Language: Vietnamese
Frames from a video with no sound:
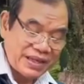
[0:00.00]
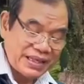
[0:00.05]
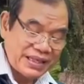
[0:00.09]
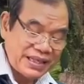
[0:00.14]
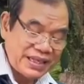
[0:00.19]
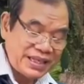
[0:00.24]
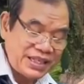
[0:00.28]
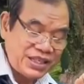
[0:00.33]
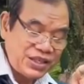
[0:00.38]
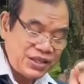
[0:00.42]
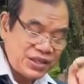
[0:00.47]
cũng
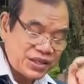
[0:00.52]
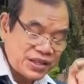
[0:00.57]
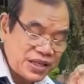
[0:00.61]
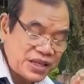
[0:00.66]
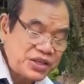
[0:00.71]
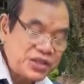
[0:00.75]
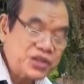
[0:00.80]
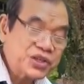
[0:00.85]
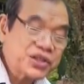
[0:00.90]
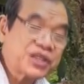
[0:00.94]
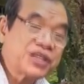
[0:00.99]
cầu nguyện cho
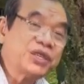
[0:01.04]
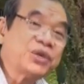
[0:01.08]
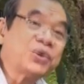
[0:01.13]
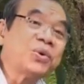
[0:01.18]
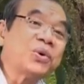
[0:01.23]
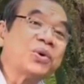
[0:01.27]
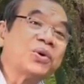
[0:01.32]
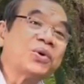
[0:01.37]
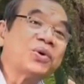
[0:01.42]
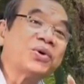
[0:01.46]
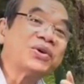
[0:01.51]
con nữa
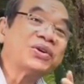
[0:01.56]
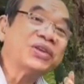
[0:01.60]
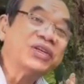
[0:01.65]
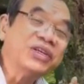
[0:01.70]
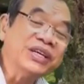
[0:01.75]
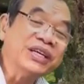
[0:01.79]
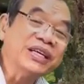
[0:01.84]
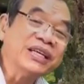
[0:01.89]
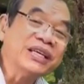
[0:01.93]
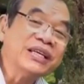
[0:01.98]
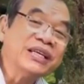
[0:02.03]
vì con
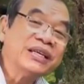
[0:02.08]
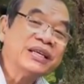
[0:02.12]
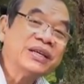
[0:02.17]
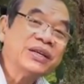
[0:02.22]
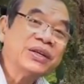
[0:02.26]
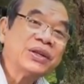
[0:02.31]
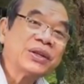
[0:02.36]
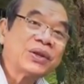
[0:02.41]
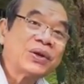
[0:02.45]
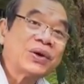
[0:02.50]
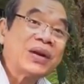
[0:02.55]
cũng là người
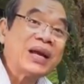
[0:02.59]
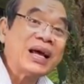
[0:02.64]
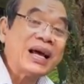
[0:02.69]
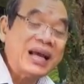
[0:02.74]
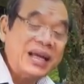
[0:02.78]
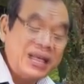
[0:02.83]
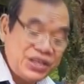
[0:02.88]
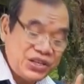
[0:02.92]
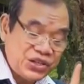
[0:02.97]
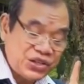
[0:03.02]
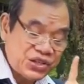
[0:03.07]
tội lỗi
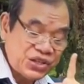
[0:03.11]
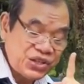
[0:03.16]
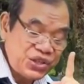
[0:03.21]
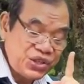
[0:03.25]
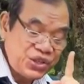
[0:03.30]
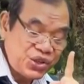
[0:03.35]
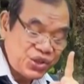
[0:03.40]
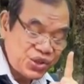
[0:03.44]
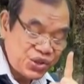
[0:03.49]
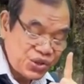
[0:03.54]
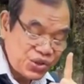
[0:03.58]
yếu đuối.
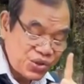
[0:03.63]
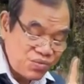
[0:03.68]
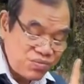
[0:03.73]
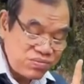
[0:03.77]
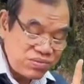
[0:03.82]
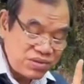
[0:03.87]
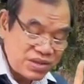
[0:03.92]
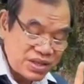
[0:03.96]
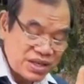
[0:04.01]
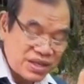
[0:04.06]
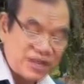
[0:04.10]

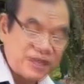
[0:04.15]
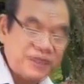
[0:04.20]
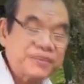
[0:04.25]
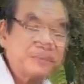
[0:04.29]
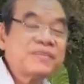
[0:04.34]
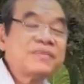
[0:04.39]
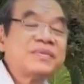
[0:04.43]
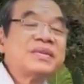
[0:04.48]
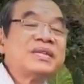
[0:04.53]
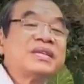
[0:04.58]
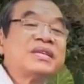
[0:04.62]
Con
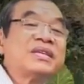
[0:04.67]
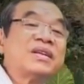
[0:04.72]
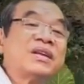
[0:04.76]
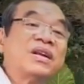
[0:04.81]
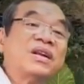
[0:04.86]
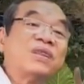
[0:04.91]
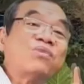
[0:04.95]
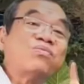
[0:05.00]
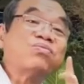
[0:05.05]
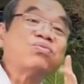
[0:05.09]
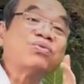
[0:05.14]
là
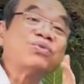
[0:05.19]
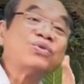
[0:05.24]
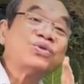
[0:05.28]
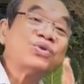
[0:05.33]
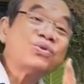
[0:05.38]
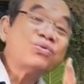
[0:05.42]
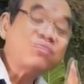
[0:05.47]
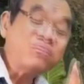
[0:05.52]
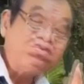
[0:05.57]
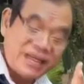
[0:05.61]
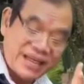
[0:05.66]
Maria Vũ
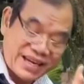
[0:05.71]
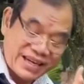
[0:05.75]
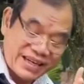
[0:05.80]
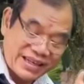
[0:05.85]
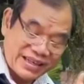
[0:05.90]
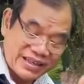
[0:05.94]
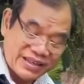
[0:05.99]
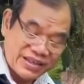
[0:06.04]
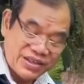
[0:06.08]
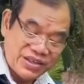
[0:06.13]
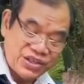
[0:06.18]
Thanh Thủy
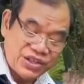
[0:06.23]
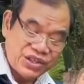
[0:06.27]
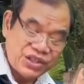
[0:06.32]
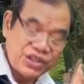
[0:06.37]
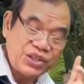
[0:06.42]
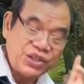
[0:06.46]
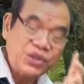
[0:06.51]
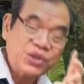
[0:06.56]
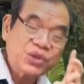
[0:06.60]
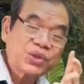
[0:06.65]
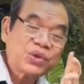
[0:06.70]

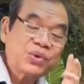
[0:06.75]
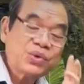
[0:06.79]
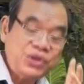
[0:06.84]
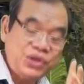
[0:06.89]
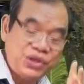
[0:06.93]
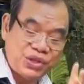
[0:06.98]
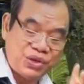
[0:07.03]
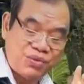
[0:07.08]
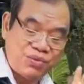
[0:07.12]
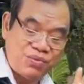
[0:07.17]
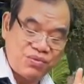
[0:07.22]
ở
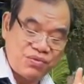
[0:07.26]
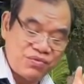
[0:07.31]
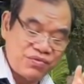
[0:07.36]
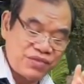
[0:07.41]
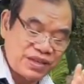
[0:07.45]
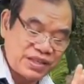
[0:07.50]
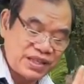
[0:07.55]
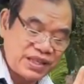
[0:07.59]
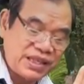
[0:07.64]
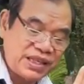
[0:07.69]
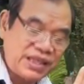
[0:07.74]
Ohio bên
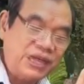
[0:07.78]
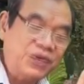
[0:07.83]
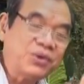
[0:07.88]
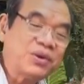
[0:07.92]
Mỹ.